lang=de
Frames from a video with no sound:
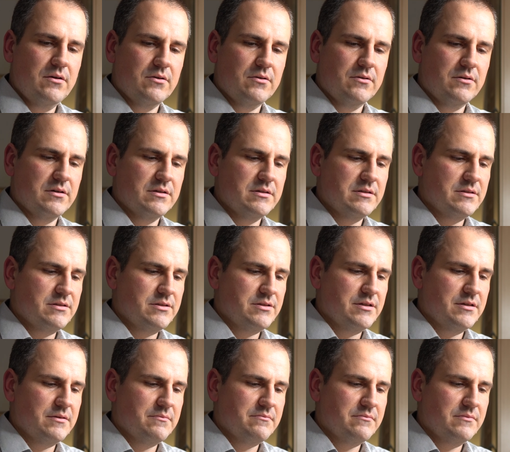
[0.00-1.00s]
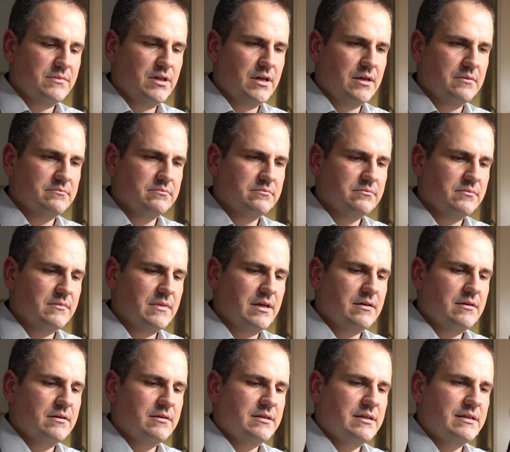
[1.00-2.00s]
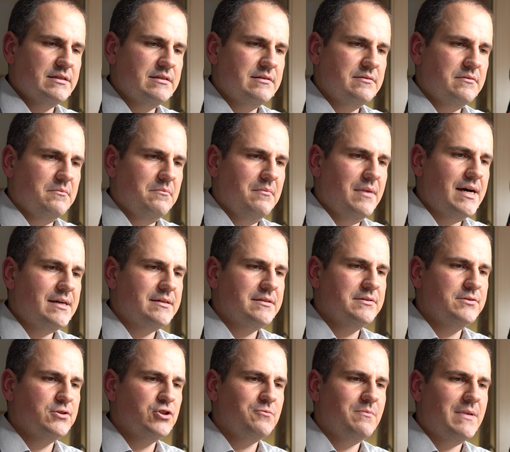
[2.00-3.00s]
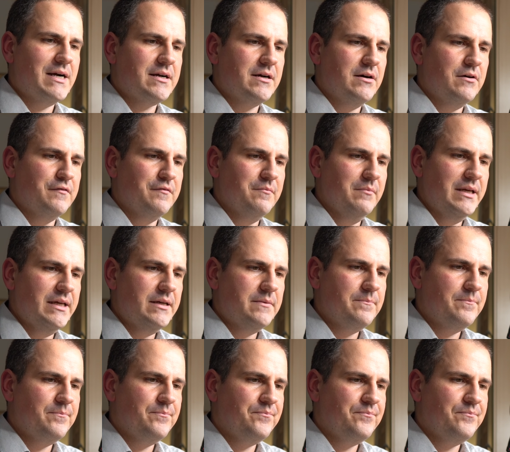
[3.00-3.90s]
Und äh, ja, das macht Geschmack auf mehr.